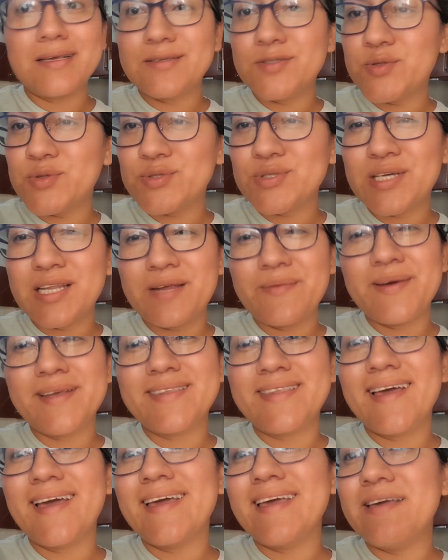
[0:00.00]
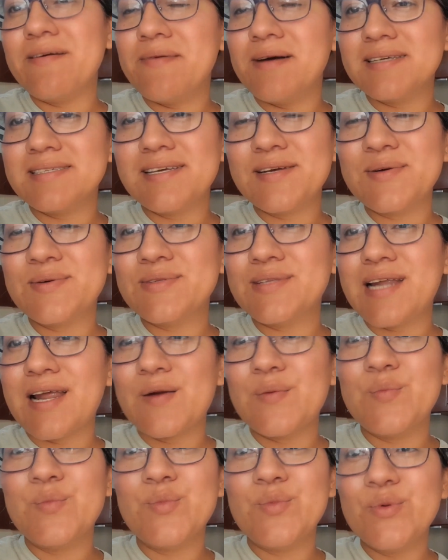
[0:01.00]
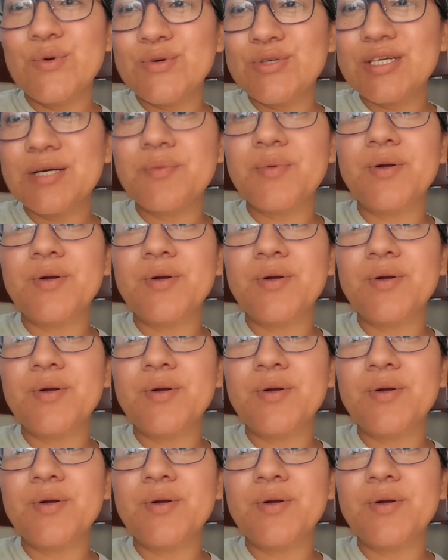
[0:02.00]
suscríbete y vas a encontrar mucha,